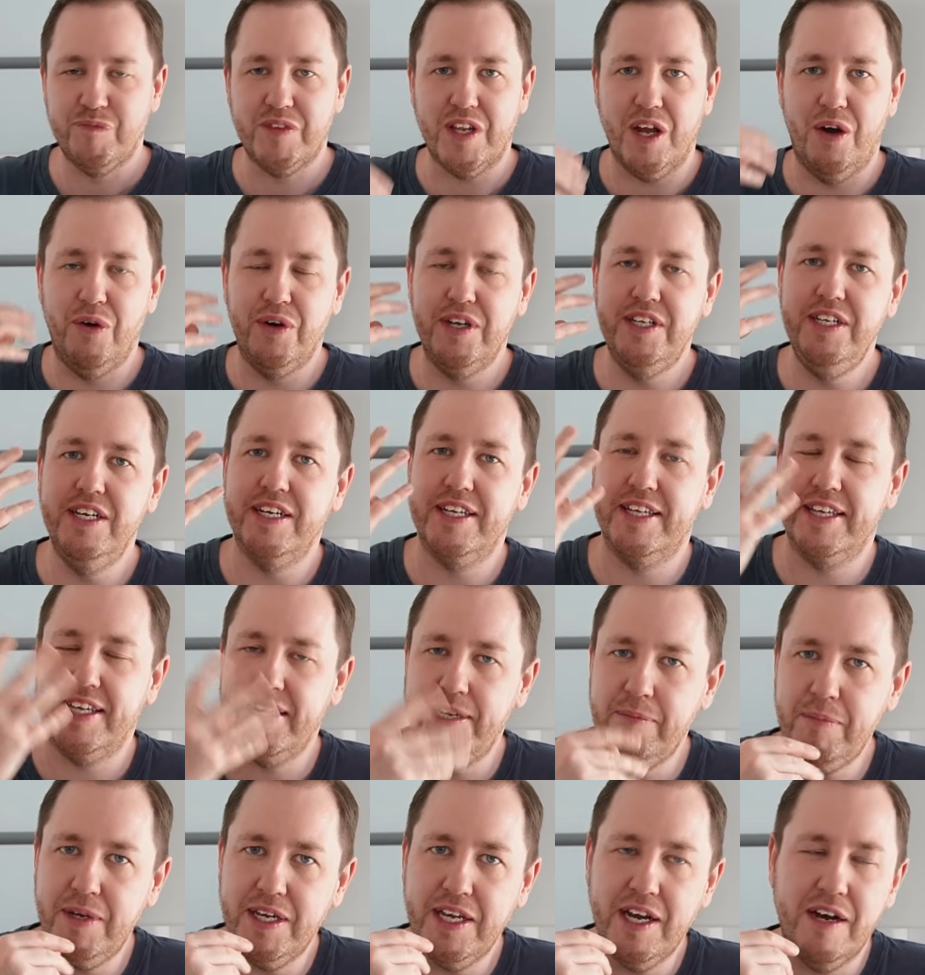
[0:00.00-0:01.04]
Auch hier
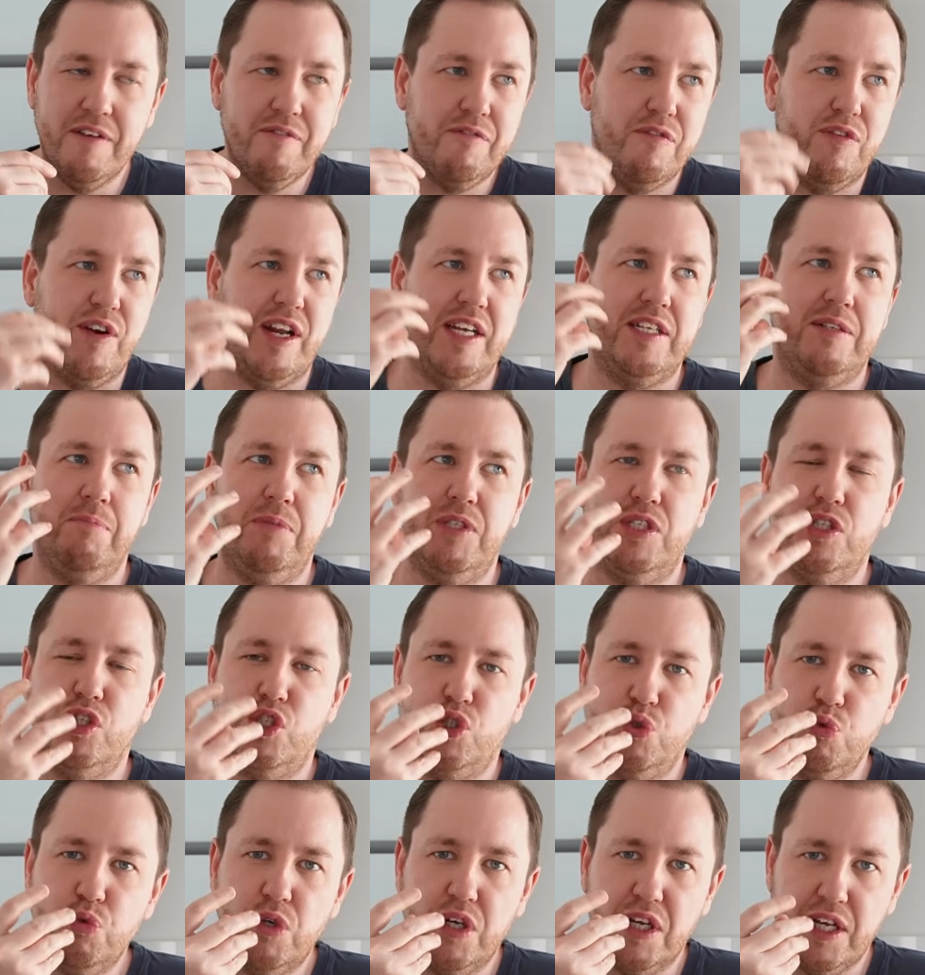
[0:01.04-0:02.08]
cremiger, vielleicht ein bisschen
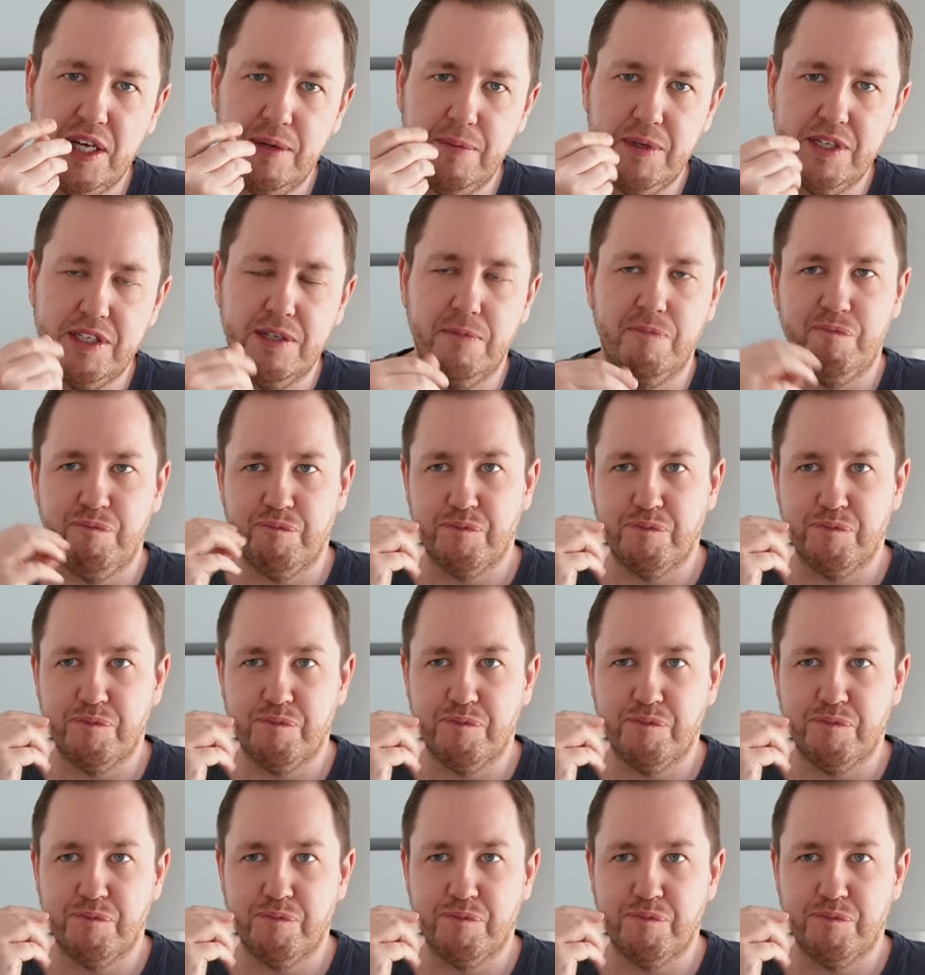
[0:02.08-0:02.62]
zu cremig.